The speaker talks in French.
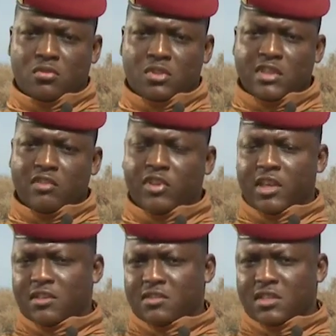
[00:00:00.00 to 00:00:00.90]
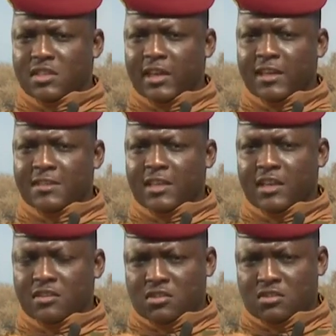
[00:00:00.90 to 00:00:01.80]
de sa vaillance, de sa
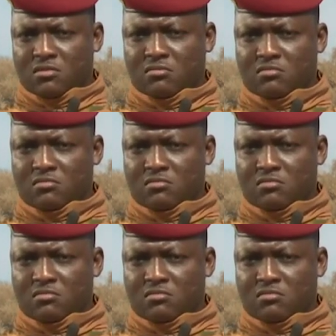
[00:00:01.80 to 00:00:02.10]
résilience.